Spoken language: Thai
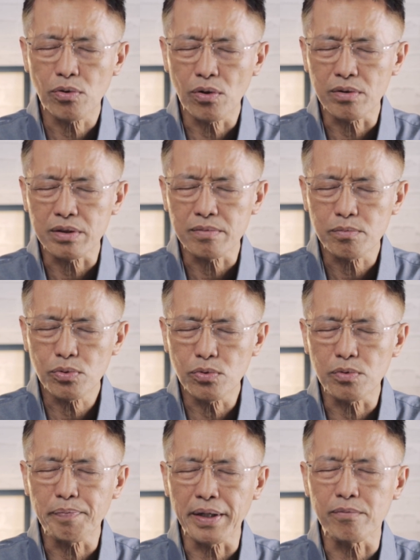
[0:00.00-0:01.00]
พง
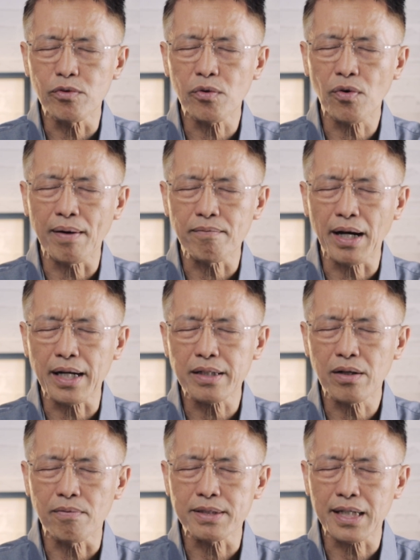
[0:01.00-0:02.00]
ผู้เปี่ยมด้วยความรัก
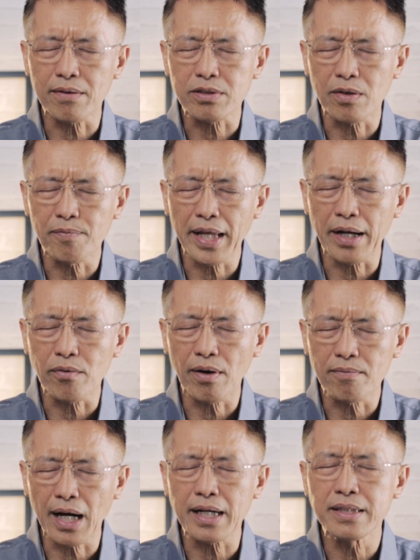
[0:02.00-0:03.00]
ขอพระเจ้าสำแดงค
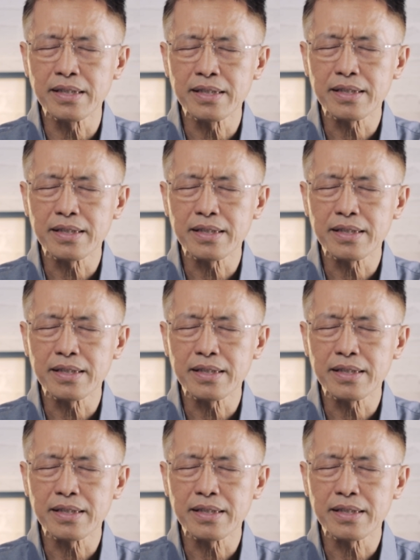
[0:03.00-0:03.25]
วามรัก